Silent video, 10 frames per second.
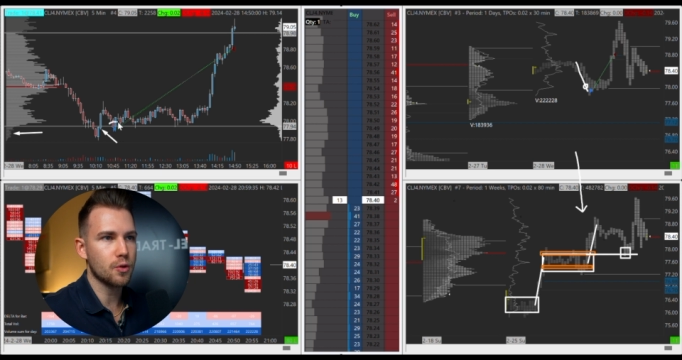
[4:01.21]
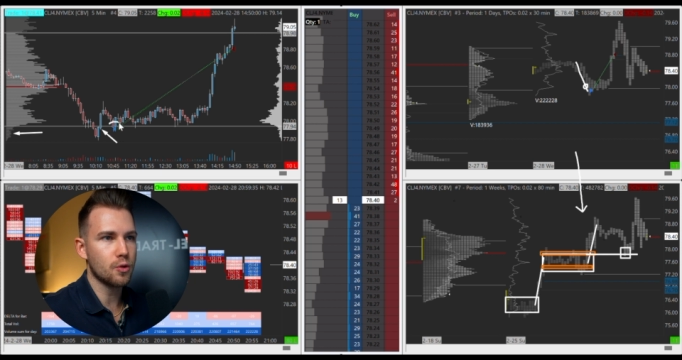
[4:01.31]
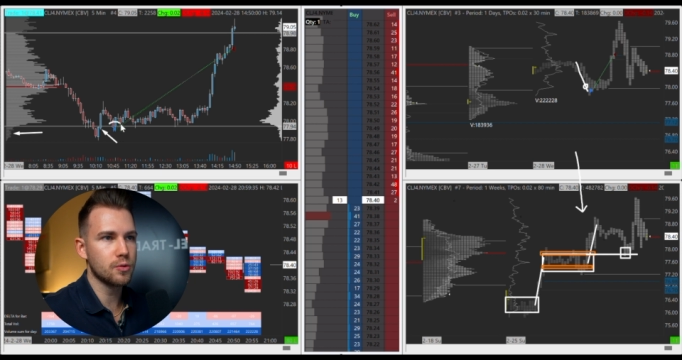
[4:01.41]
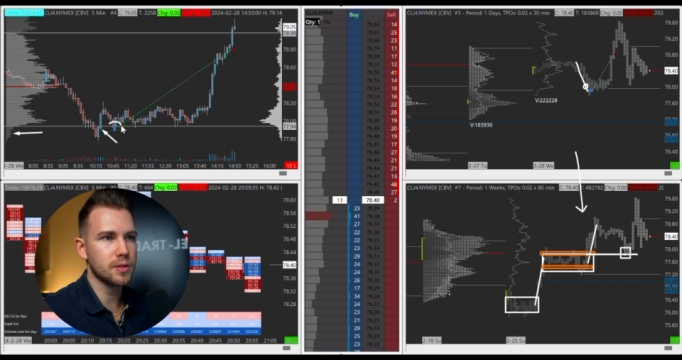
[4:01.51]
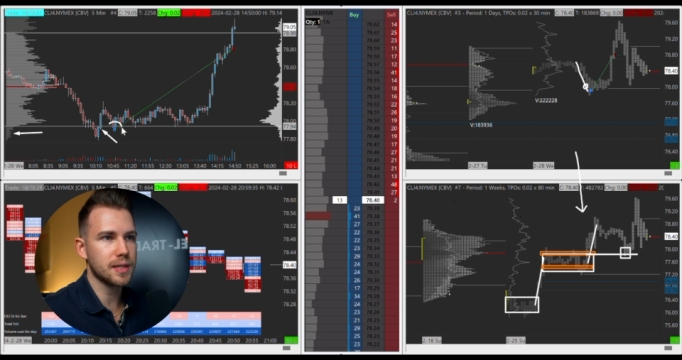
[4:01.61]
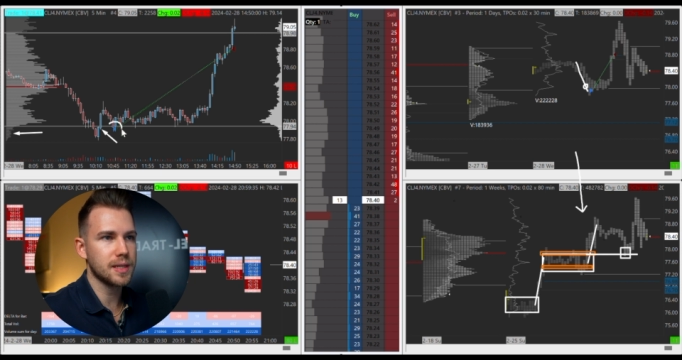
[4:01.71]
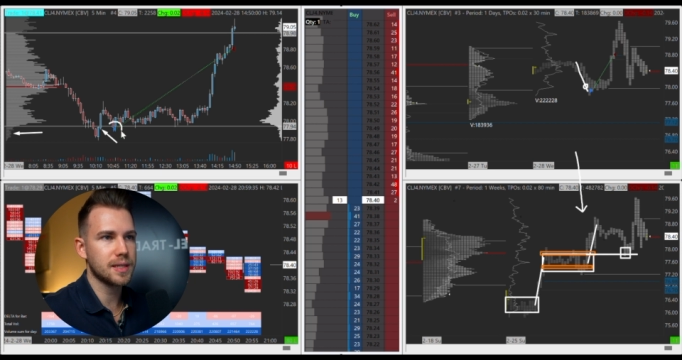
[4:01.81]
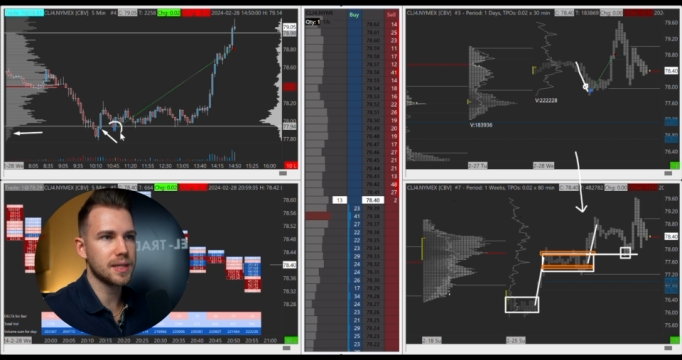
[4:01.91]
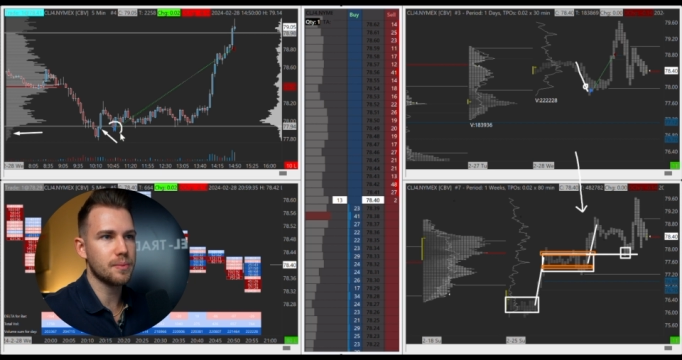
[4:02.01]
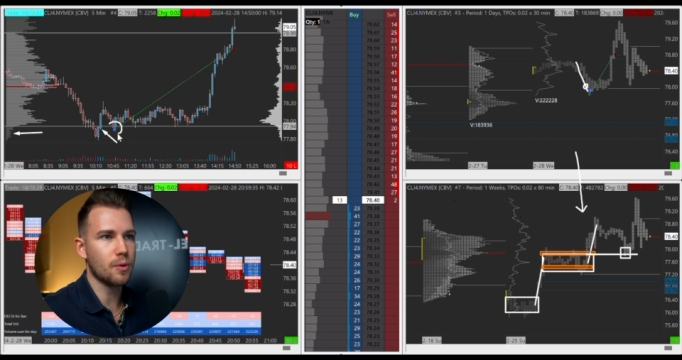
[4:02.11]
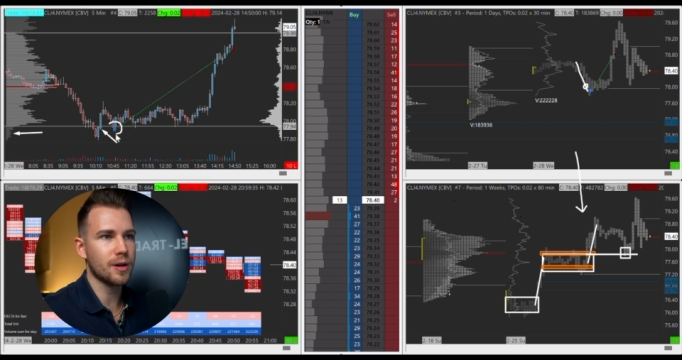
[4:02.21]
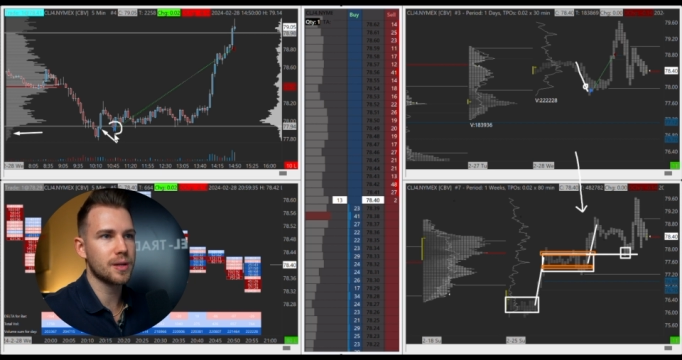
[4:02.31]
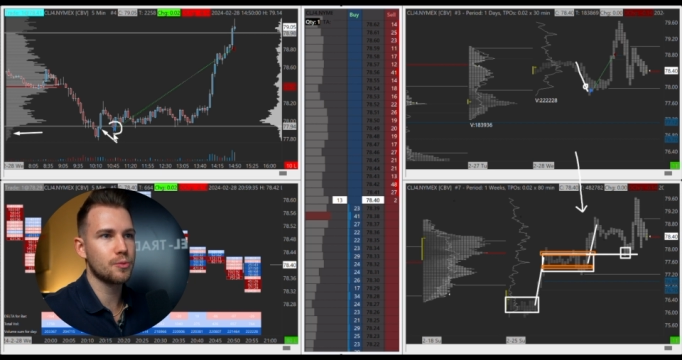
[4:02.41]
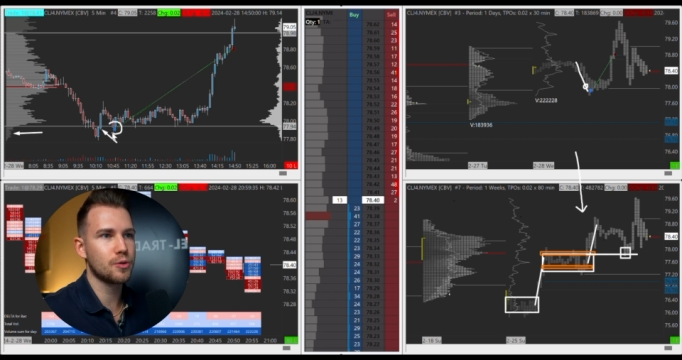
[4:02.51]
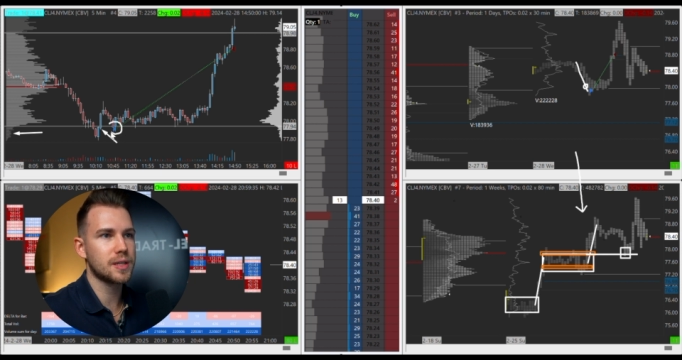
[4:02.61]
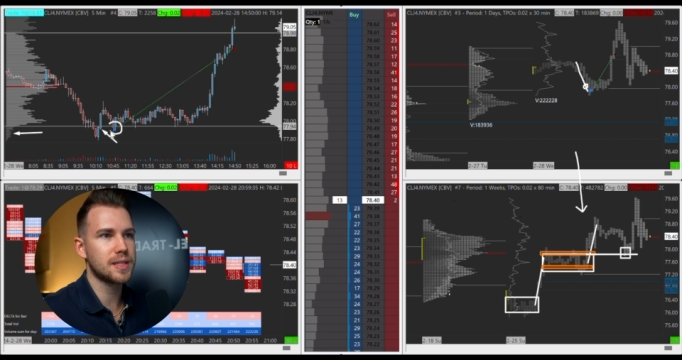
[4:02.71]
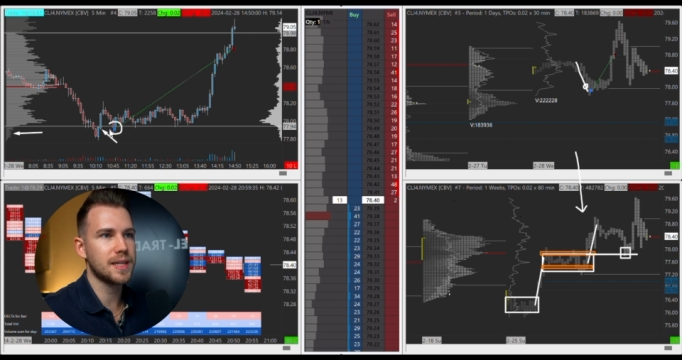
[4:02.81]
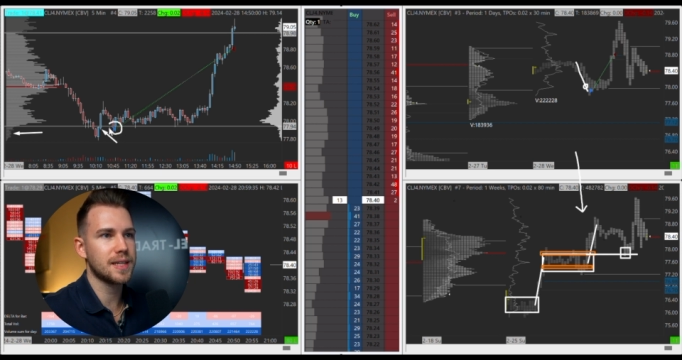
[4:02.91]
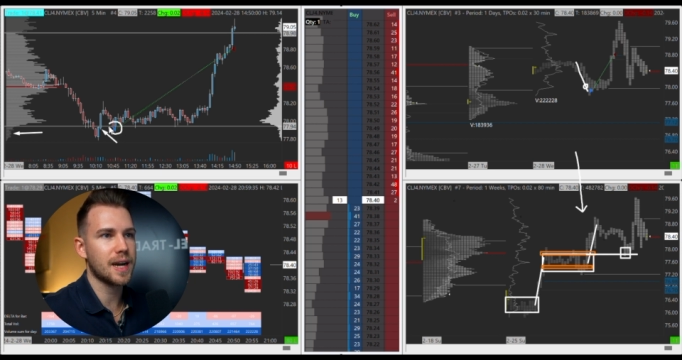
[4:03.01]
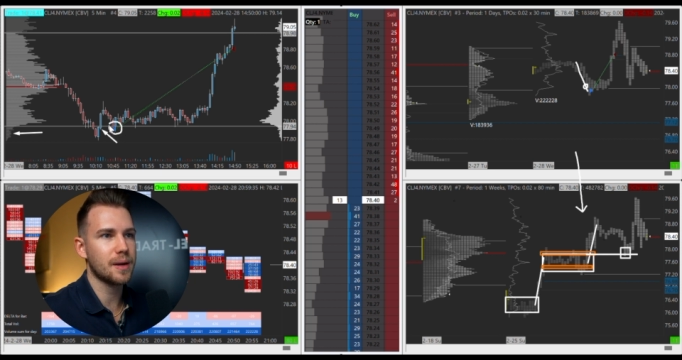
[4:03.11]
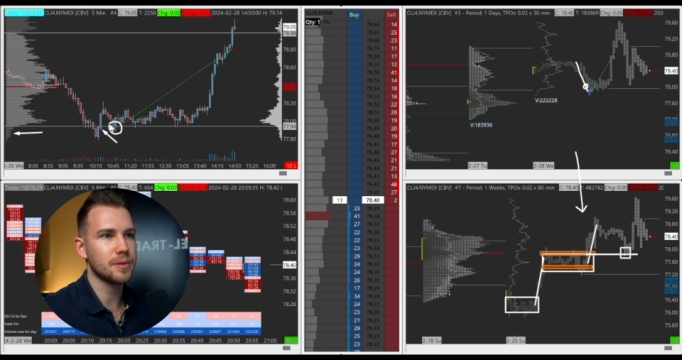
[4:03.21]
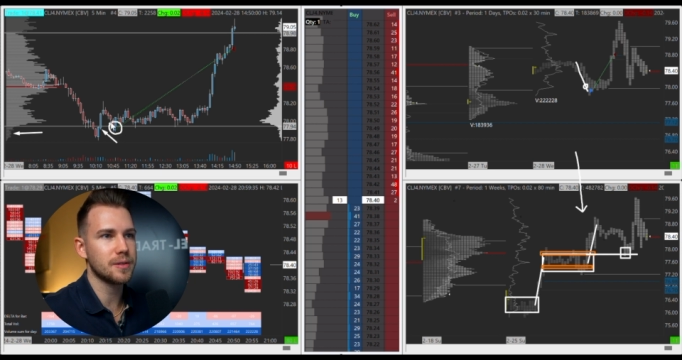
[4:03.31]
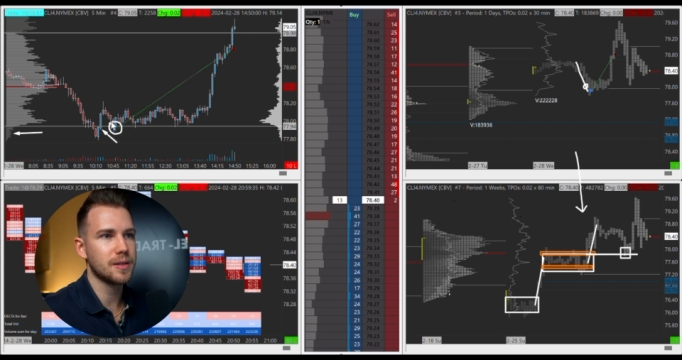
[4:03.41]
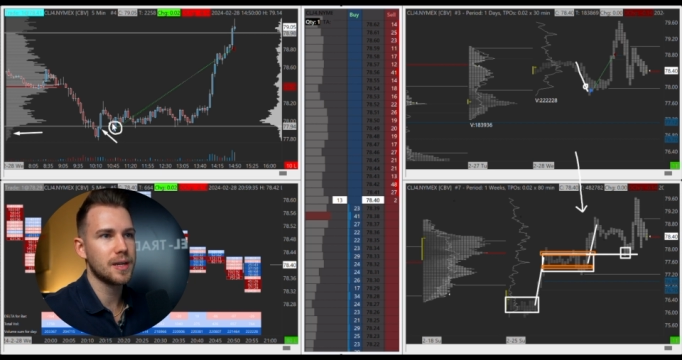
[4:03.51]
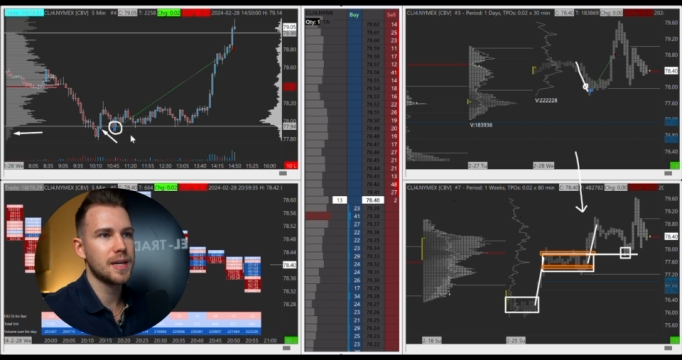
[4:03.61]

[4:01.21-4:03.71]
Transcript: und ich im Orderbuch gesehen habe,